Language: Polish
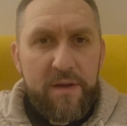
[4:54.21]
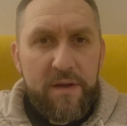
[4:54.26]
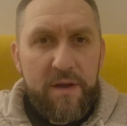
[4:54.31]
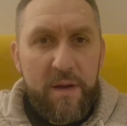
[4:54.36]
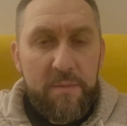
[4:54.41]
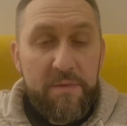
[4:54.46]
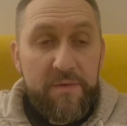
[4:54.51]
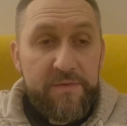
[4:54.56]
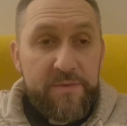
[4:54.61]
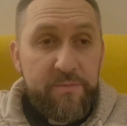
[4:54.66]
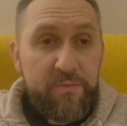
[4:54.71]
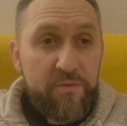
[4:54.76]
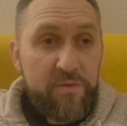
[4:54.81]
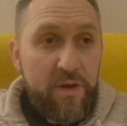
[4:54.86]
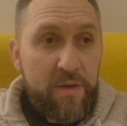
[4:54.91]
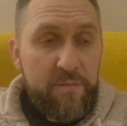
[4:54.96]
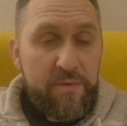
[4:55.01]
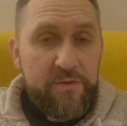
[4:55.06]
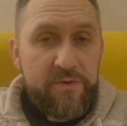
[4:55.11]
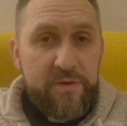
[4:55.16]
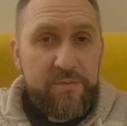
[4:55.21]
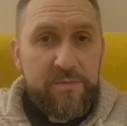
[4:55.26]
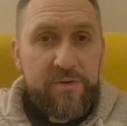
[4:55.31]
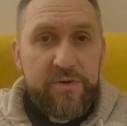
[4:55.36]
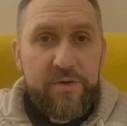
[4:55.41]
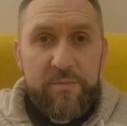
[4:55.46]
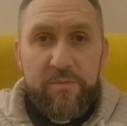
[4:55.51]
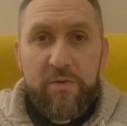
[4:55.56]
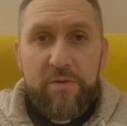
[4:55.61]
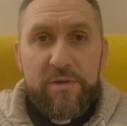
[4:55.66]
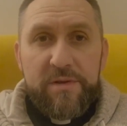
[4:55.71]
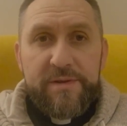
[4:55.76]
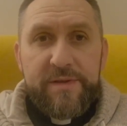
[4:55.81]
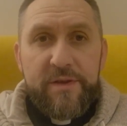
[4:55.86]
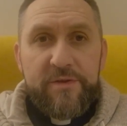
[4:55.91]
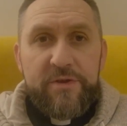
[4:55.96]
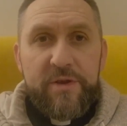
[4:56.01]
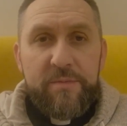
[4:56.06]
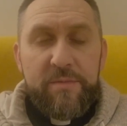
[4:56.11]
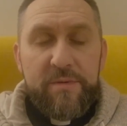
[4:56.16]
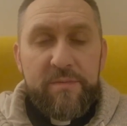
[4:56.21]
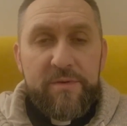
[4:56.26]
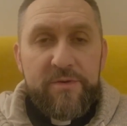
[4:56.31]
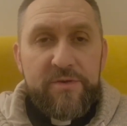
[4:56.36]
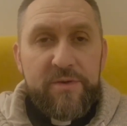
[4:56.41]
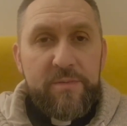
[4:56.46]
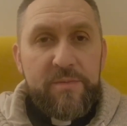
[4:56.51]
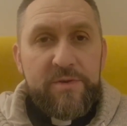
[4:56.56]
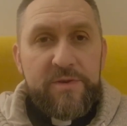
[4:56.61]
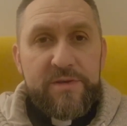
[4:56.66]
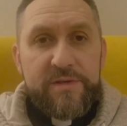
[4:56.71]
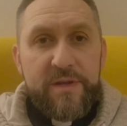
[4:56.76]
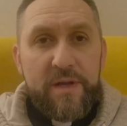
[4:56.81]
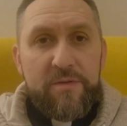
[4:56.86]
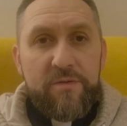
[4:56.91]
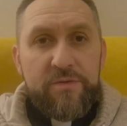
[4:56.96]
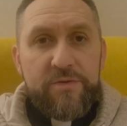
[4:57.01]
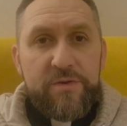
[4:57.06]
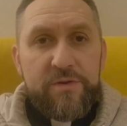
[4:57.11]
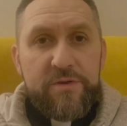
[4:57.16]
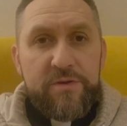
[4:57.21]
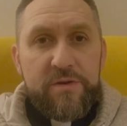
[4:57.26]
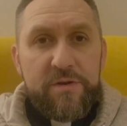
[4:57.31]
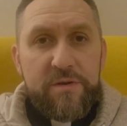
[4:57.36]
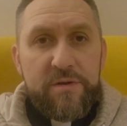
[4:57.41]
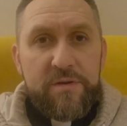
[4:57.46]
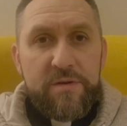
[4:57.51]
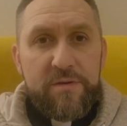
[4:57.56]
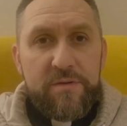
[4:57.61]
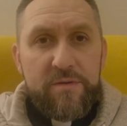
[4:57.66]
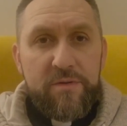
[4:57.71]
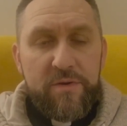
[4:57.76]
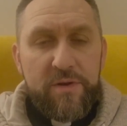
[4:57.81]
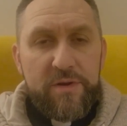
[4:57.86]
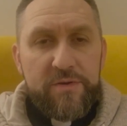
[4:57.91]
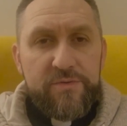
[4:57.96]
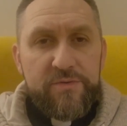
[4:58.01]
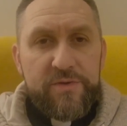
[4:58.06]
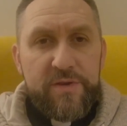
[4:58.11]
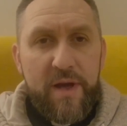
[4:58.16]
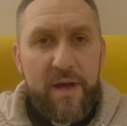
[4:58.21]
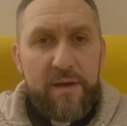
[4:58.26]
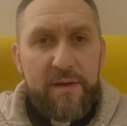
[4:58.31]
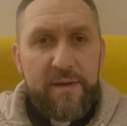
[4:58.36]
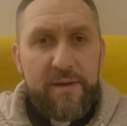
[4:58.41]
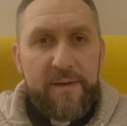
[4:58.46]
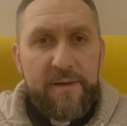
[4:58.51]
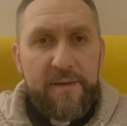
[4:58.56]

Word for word: A my wspólnie będziemy się modlić za Ciebie, będziemy Cię zanosić do Jezusa,